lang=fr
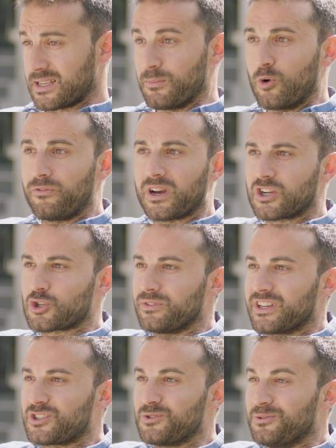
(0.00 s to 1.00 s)
ça m'a ouvert un
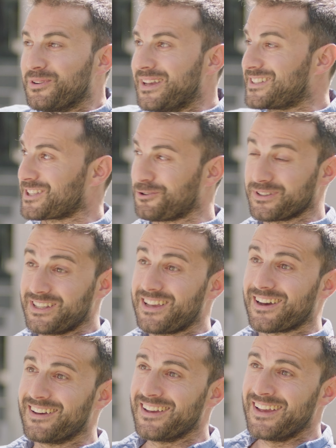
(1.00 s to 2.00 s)
champ d'action
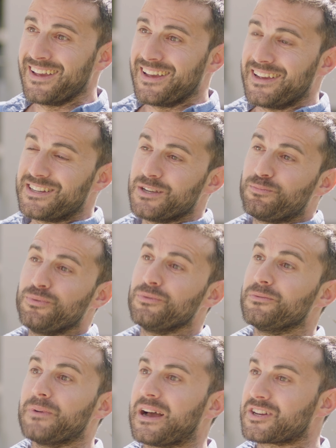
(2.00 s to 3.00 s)
extraordinaire. J'ai
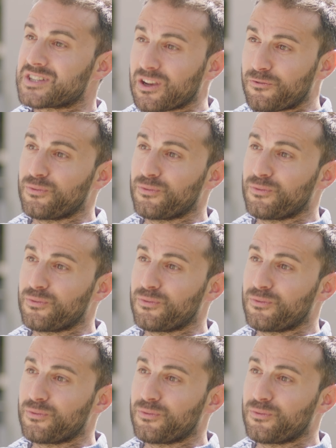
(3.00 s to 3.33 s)
pu à chaque